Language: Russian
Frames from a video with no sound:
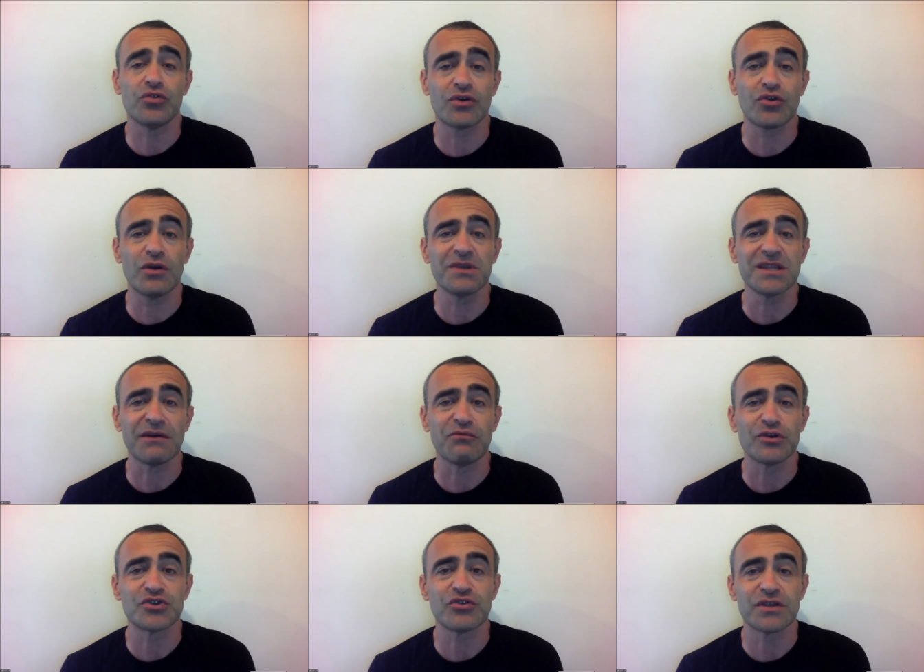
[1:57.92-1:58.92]
ну а кроме
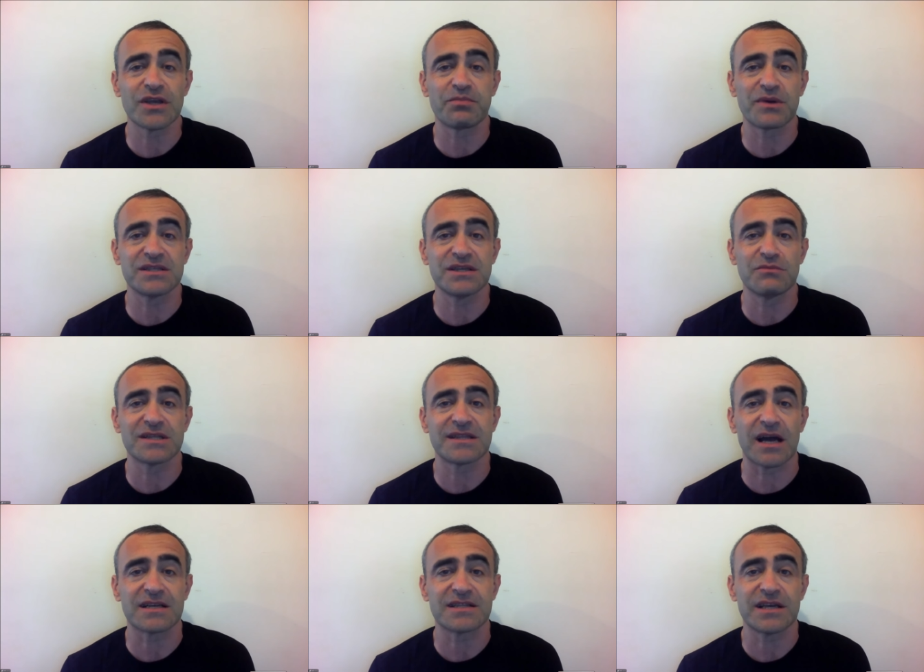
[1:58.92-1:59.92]
того, еще необходима
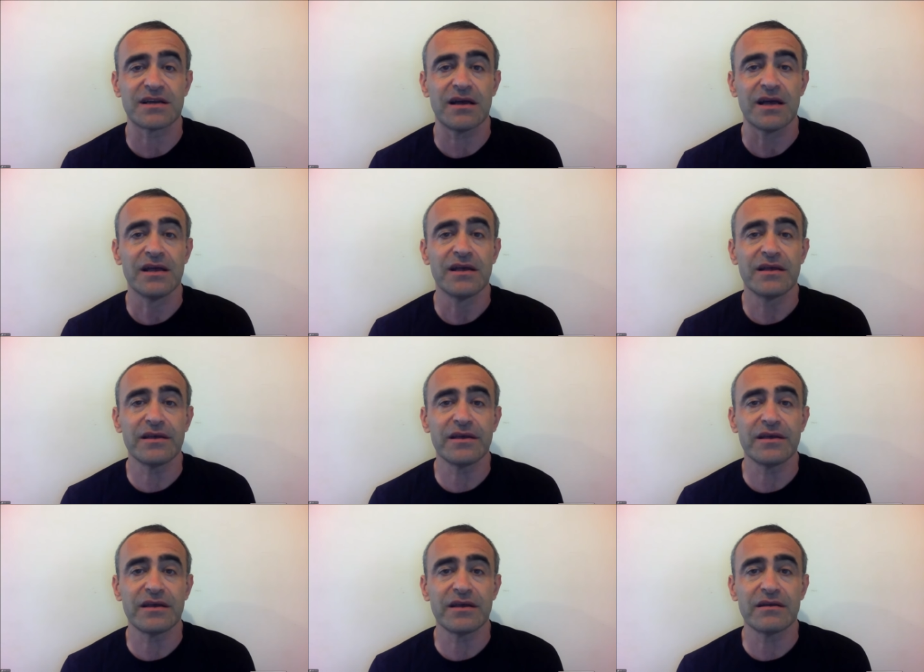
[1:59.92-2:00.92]
тактика,
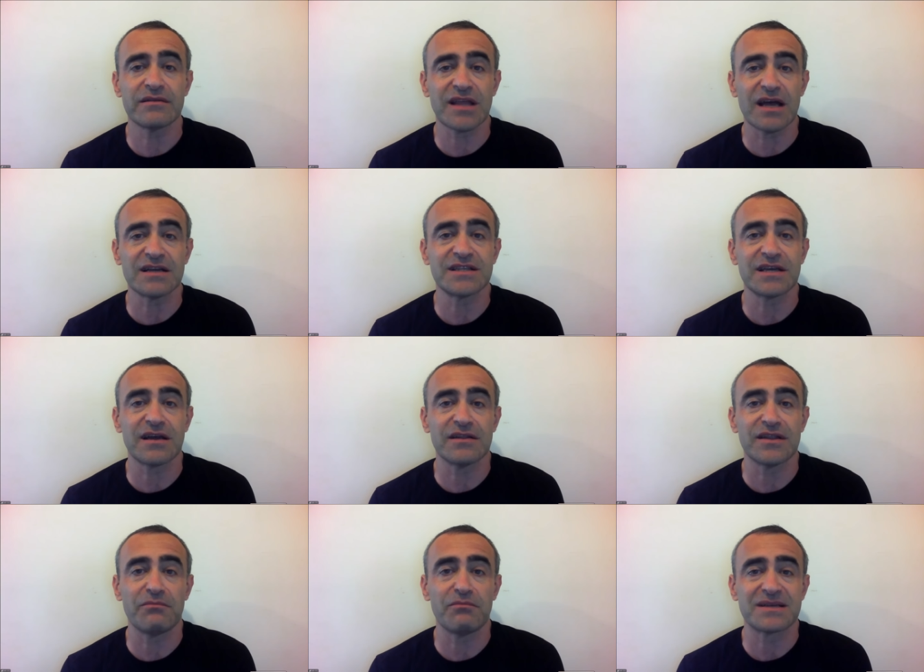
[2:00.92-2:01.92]
э, тактика